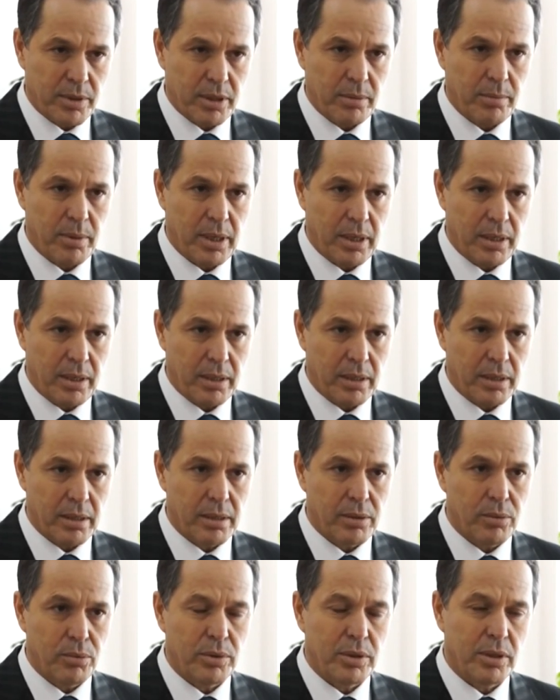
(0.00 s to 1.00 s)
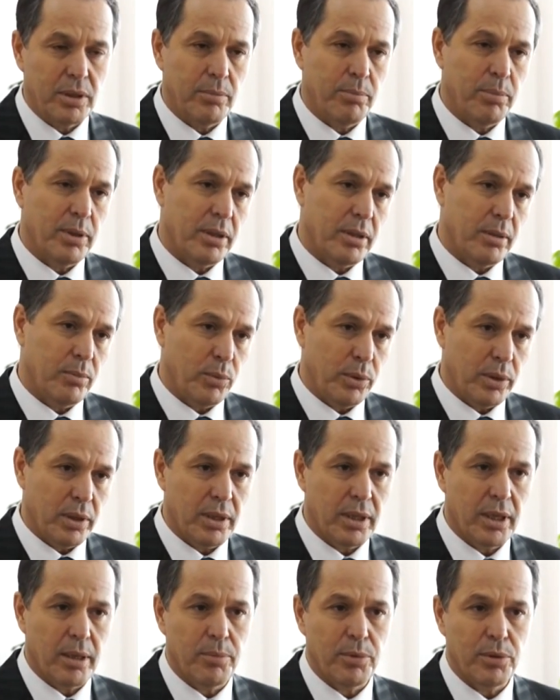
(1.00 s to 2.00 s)
собрании Гагаузии по тому
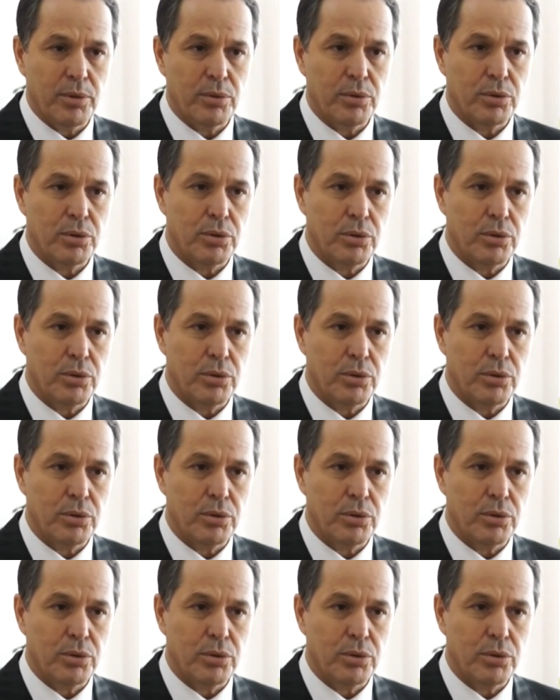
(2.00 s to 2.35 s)
регламенту,